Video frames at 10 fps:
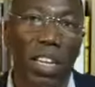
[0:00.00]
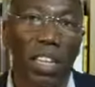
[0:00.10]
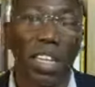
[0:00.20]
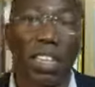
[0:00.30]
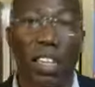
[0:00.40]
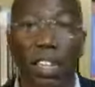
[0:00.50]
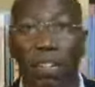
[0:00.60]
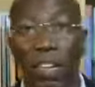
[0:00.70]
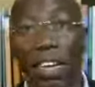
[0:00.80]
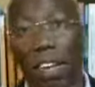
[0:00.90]
e
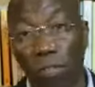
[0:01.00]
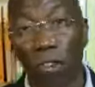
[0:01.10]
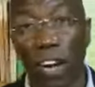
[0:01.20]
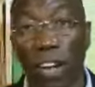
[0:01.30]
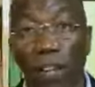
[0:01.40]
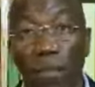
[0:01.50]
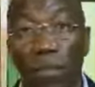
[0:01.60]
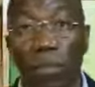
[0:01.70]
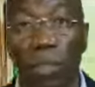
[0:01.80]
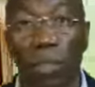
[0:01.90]
tentativa de lá fora,
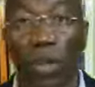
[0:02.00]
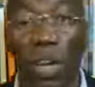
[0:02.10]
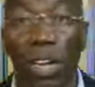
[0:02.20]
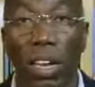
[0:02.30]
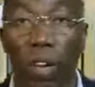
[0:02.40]
não é?